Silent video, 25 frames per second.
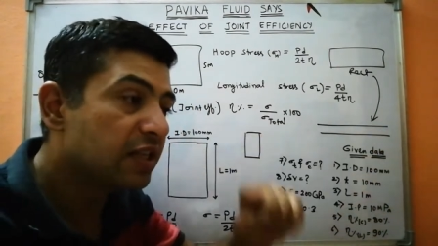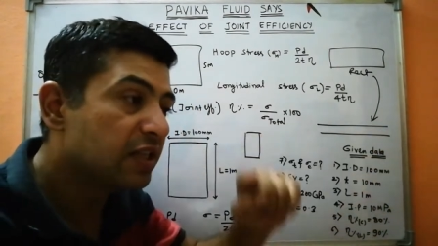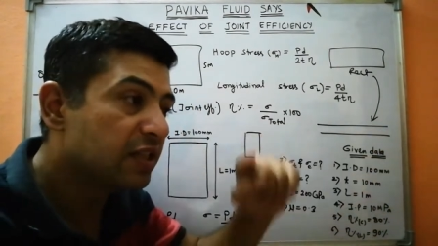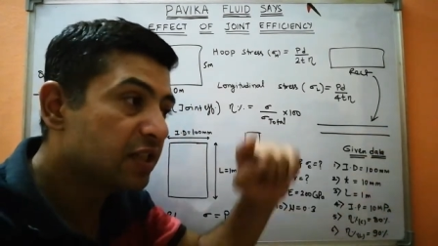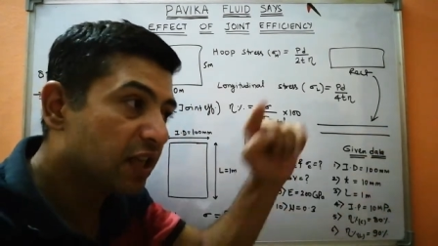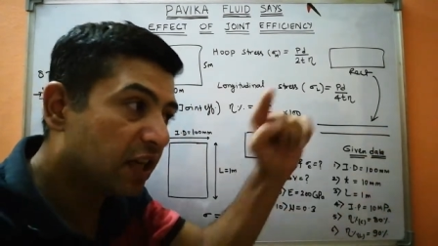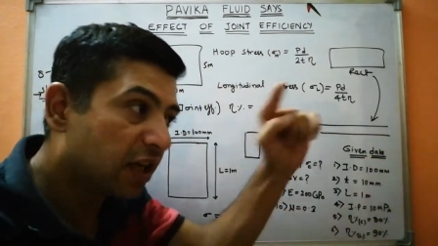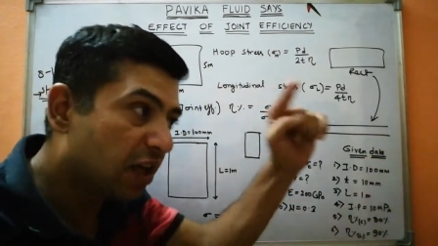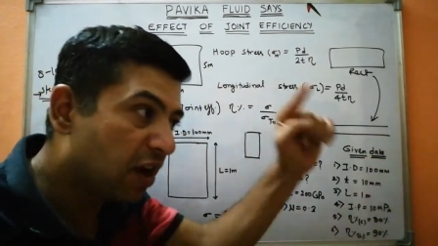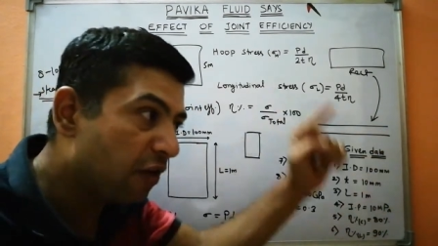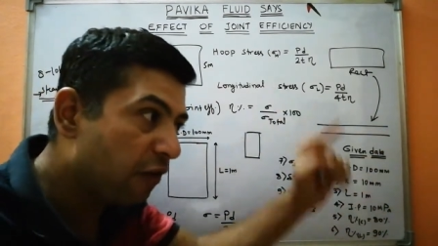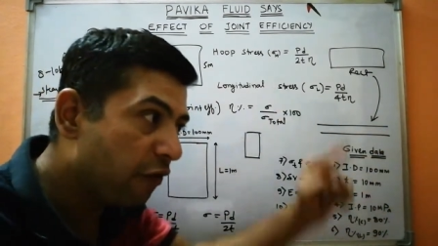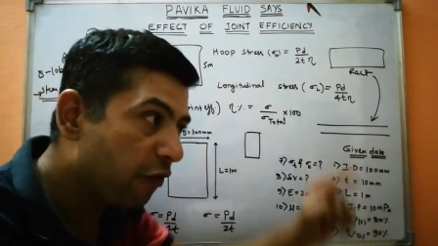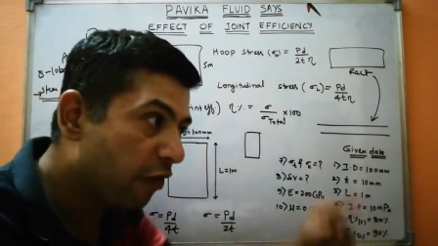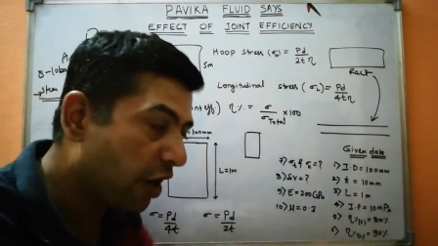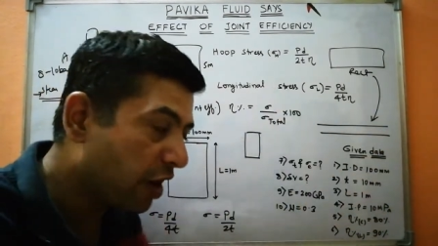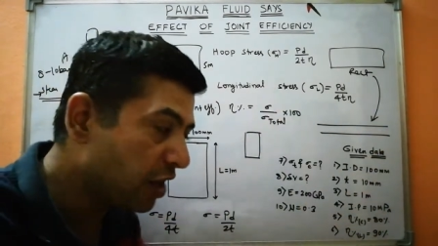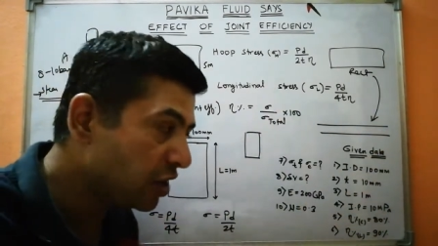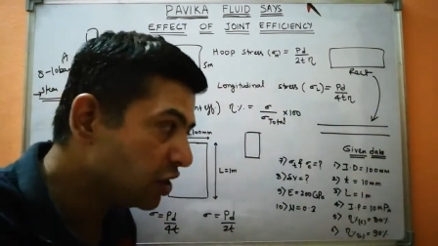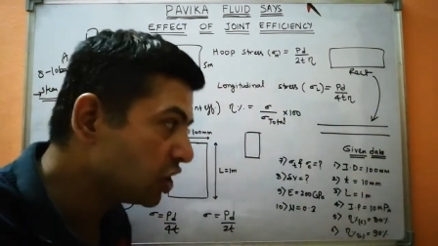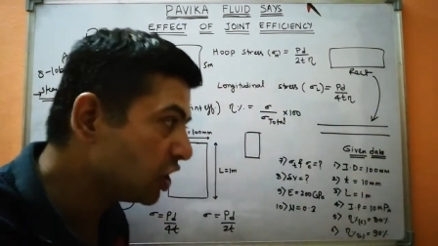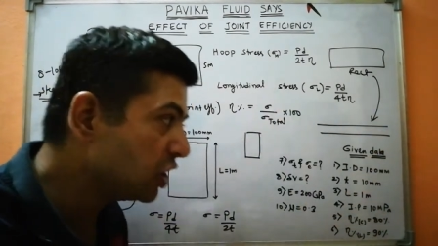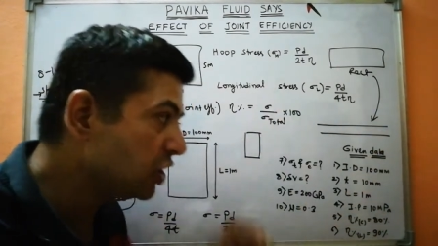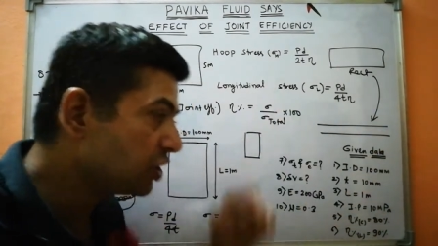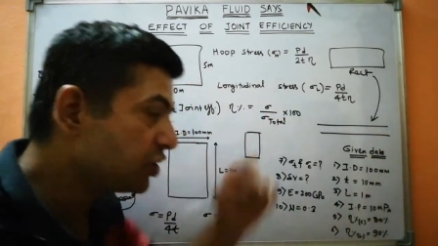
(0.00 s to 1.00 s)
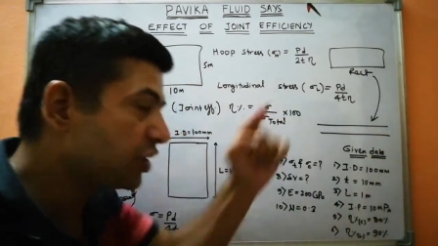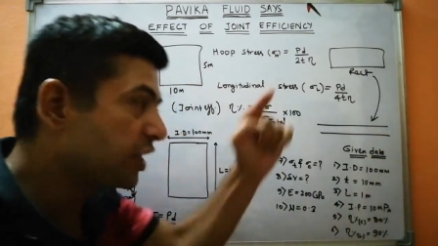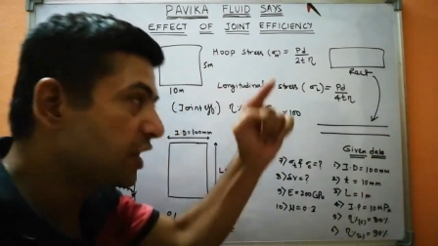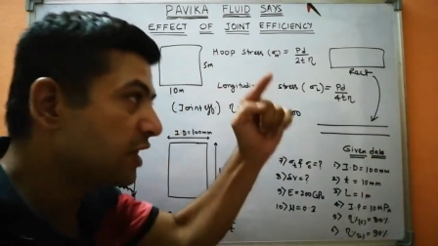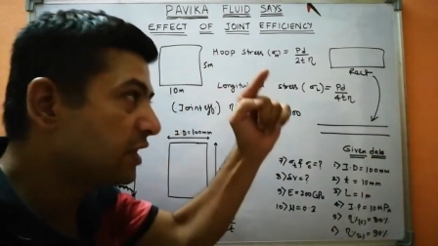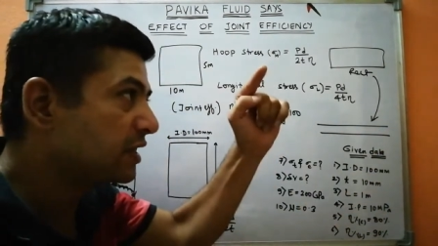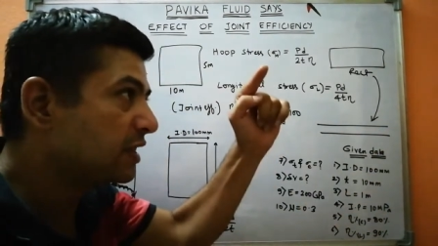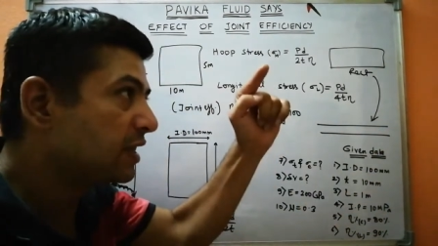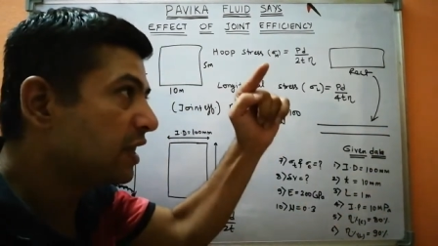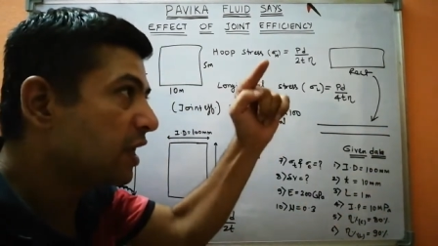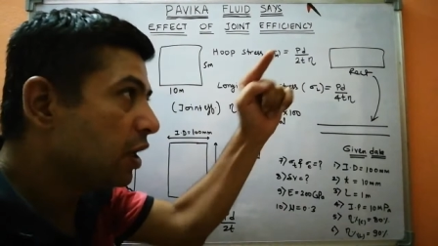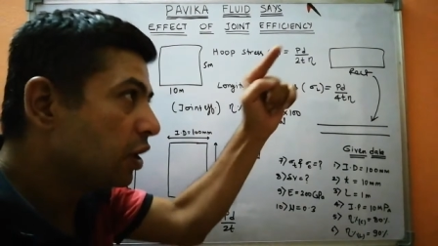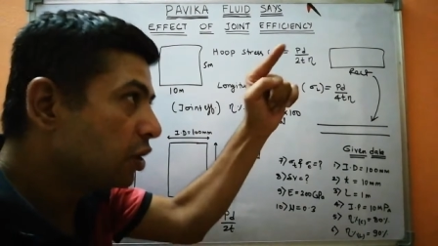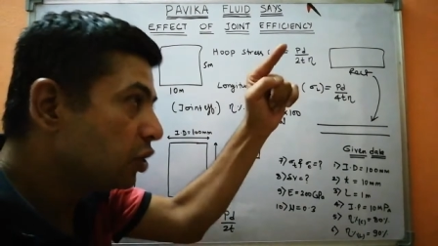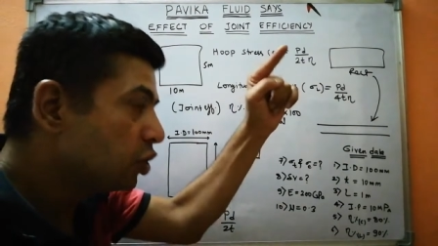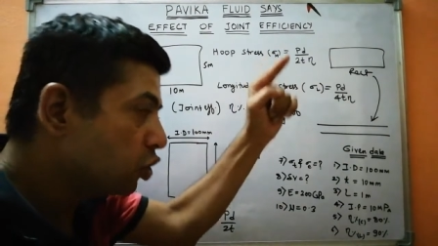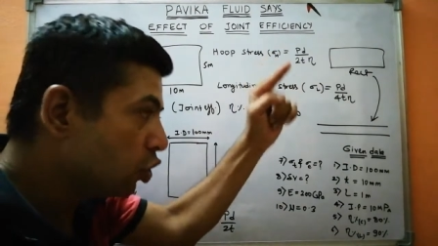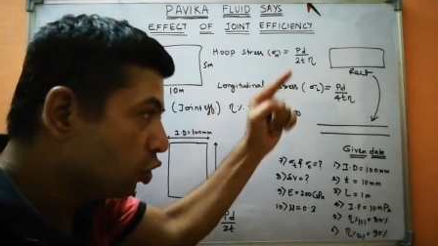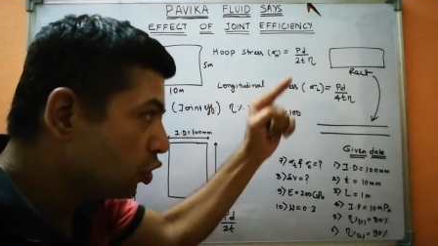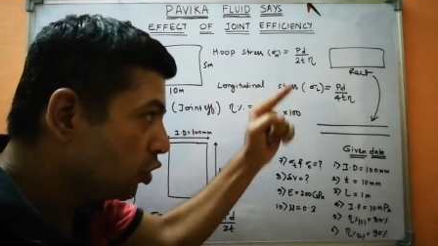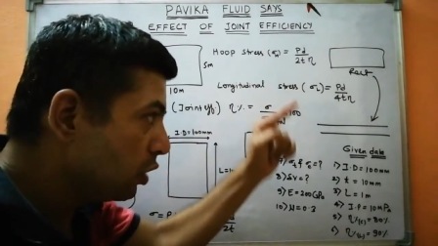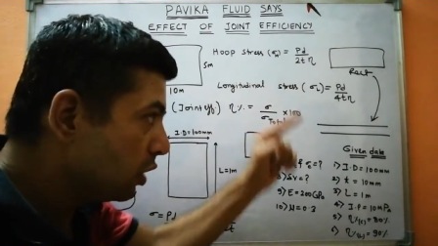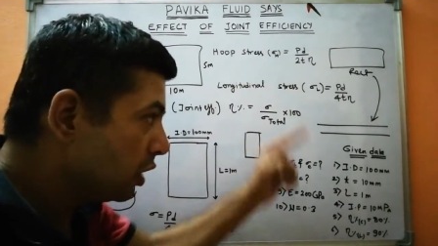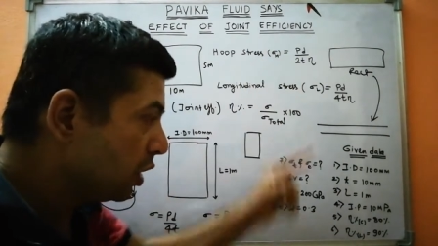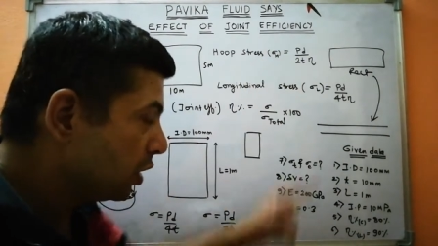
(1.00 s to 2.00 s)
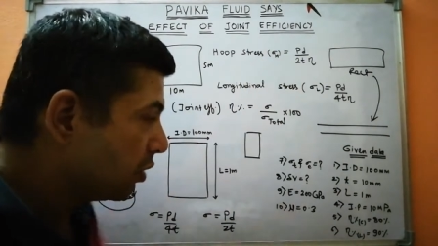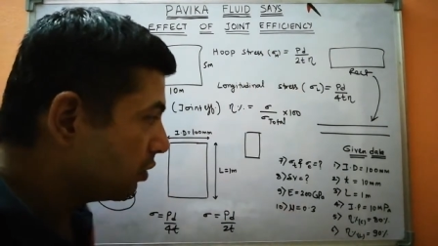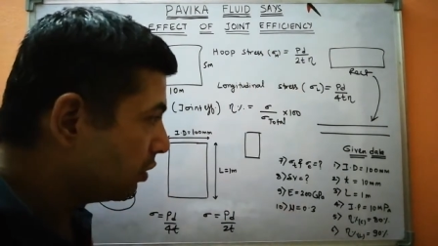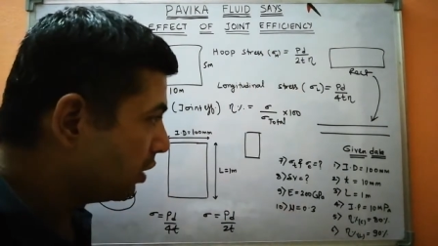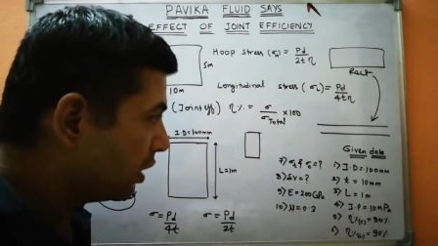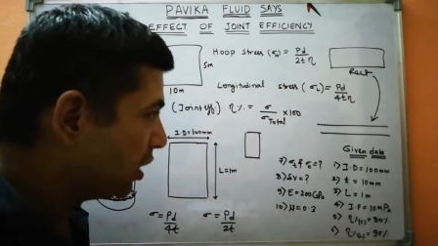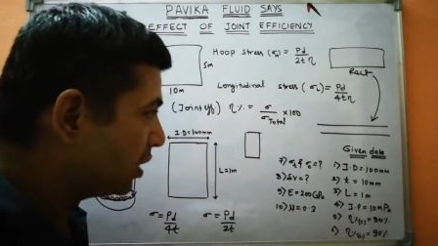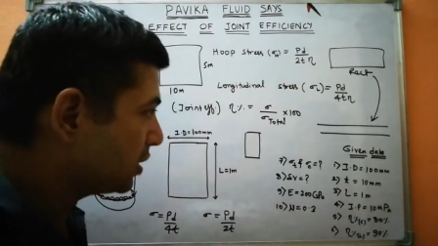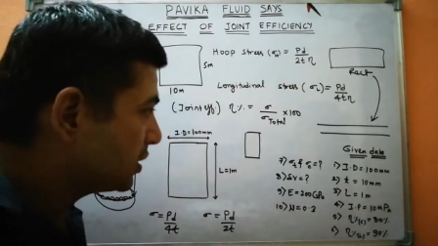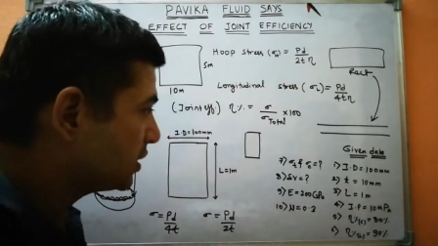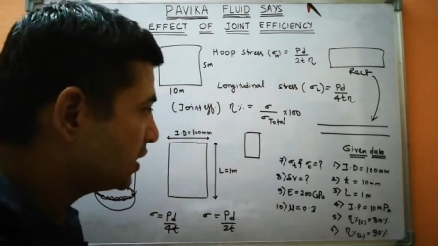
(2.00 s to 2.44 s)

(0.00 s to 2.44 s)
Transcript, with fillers: सरकमफरेंशियल स्ट्रेस जो uh,